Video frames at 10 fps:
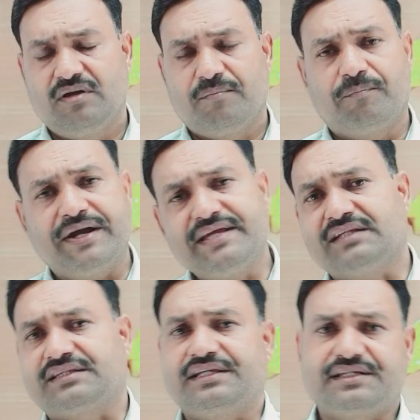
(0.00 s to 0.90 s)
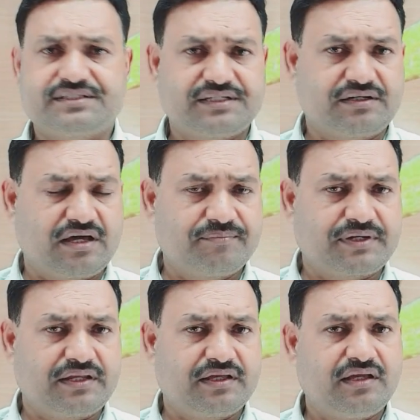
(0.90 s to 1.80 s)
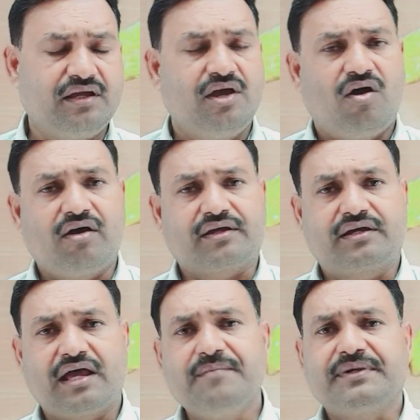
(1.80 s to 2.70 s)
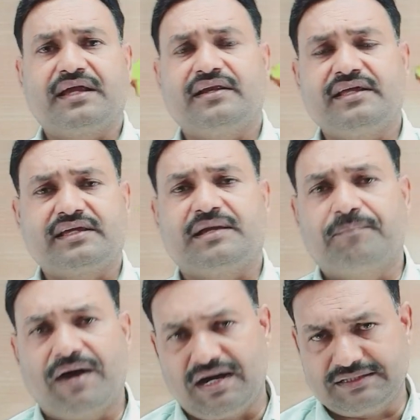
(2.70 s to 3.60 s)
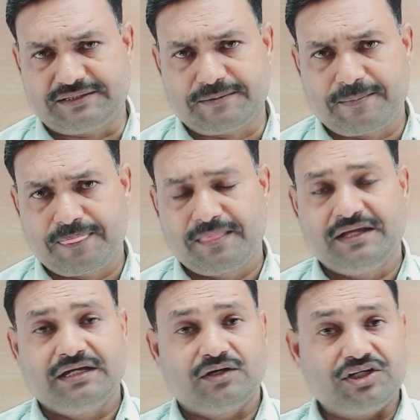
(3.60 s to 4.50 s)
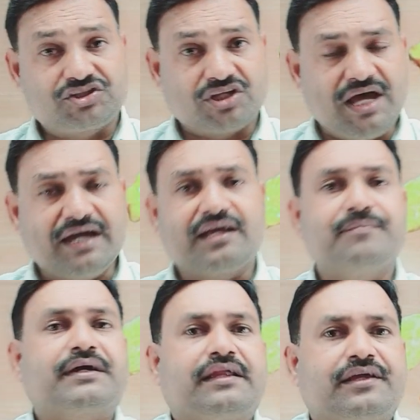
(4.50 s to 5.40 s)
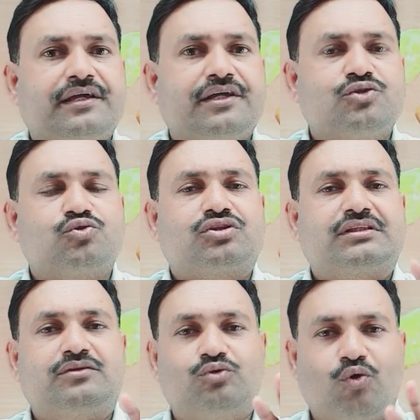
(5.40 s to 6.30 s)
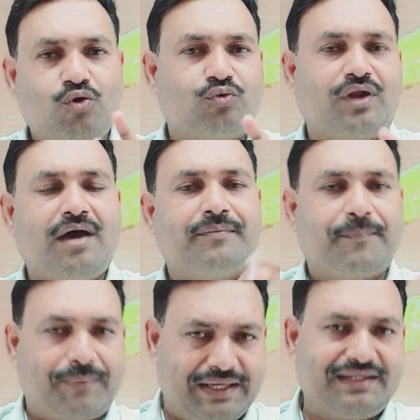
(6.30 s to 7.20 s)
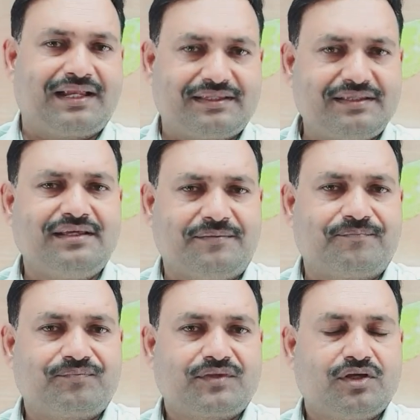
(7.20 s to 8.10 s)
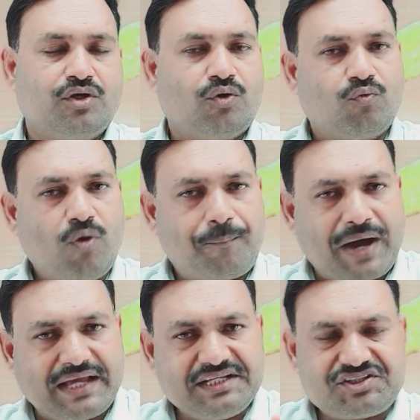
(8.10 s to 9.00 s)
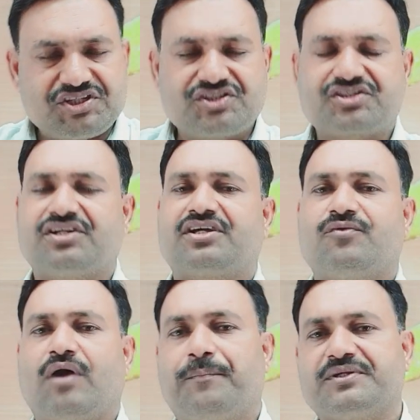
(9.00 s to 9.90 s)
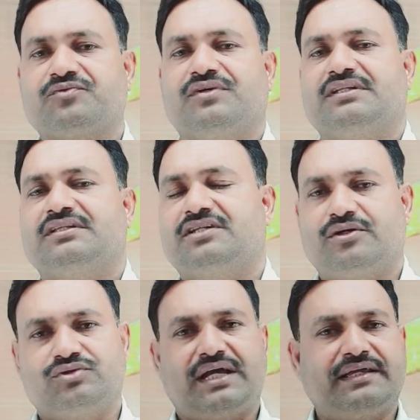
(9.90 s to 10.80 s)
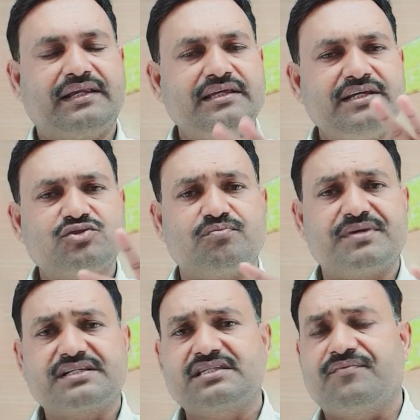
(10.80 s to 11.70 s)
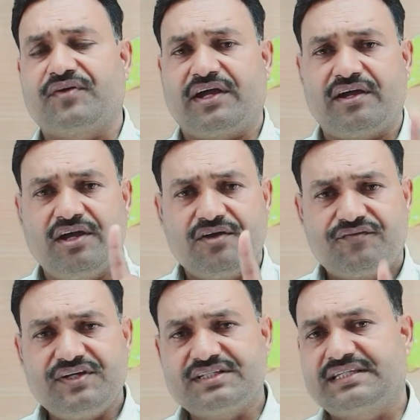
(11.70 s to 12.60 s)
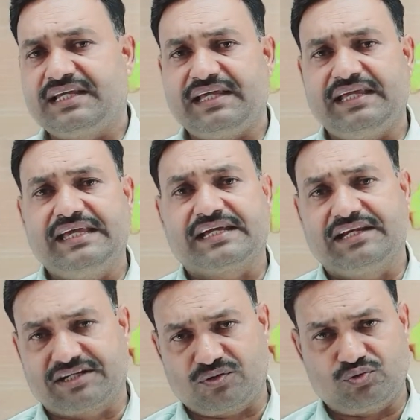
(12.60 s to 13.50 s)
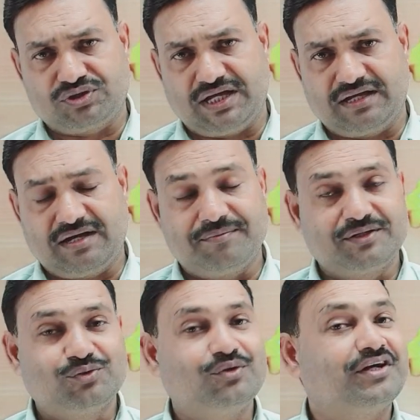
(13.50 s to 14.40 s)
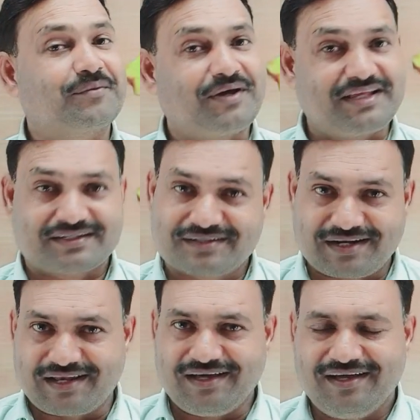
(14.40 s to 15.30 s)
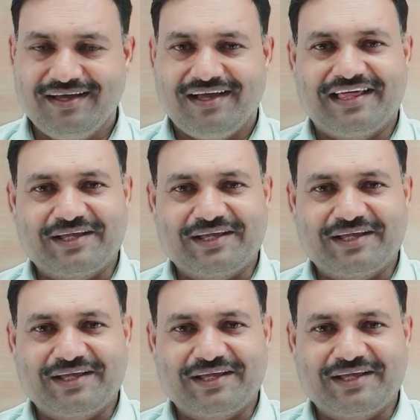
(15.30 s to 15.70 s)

बढ़िया तरीके से गर्म करेंगे और गर्म करने के बाद इतना गर्म करेंगे कि जो दो गुना हमने पानी डाला था ना वो पानी छींच करके वापस वन थर्ड हो जाए यानी ये जो मिक्सअप है फिर से एक लीटर हो जाएगा हमने दो लीटर पानी एक्स्ट्रा डाला लेकिन